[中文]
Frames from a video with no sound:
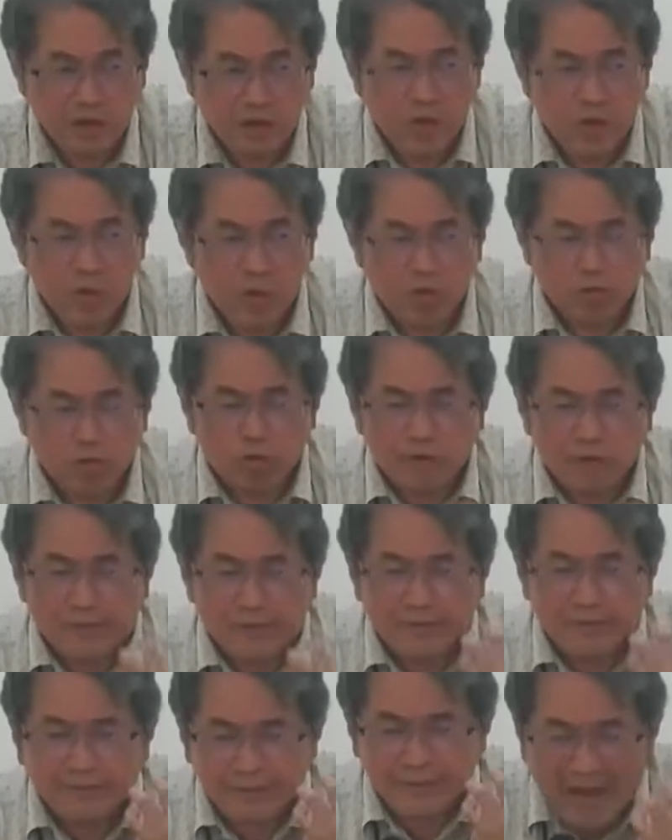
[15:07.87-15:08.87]
我最
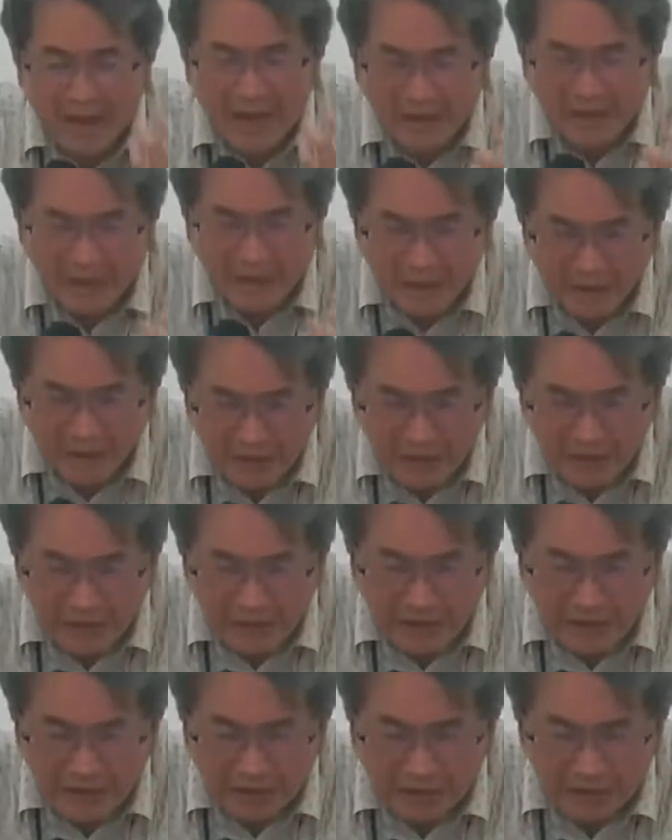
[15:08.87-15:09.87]
在意
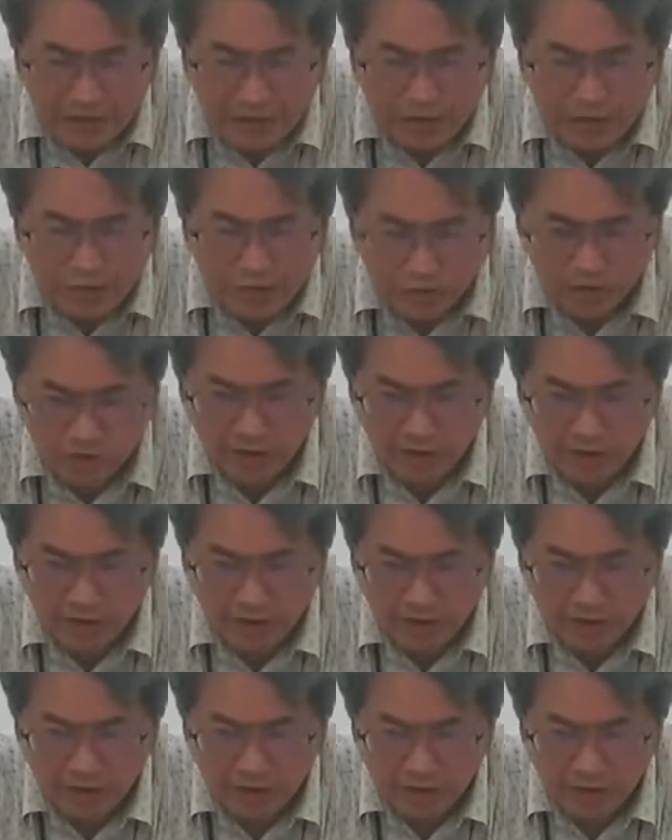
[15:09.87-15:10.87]
的就是你。
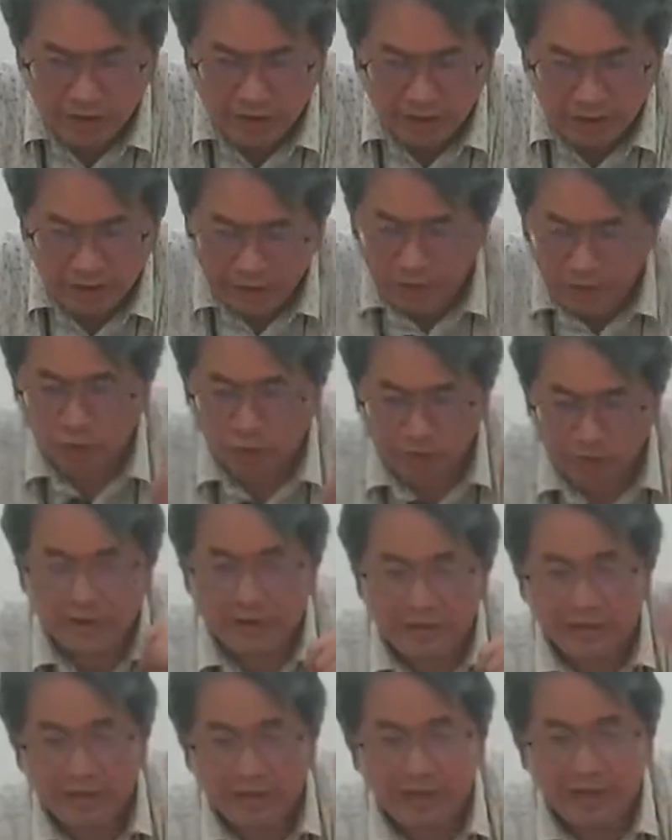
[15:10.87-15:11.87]
有有这样
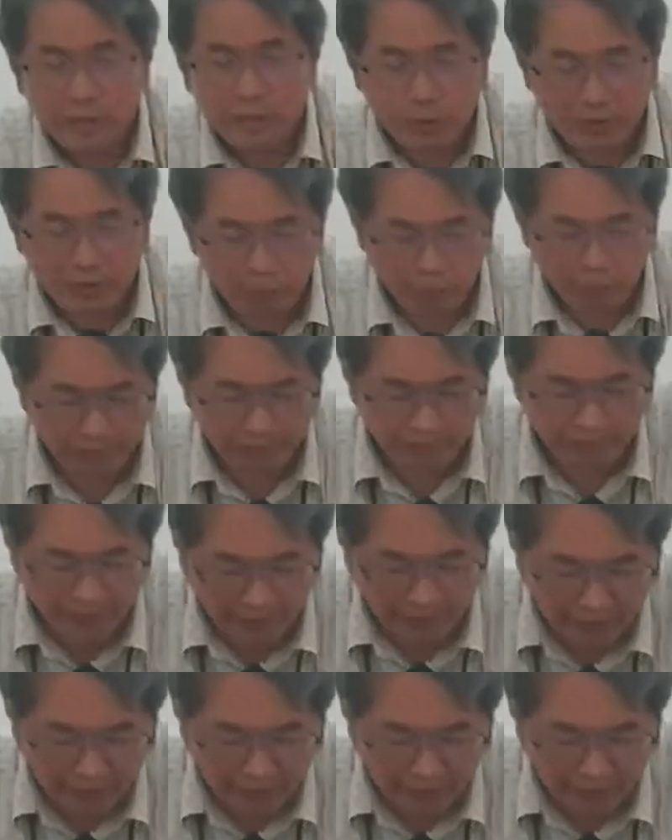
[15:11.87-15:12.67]
的意味存在，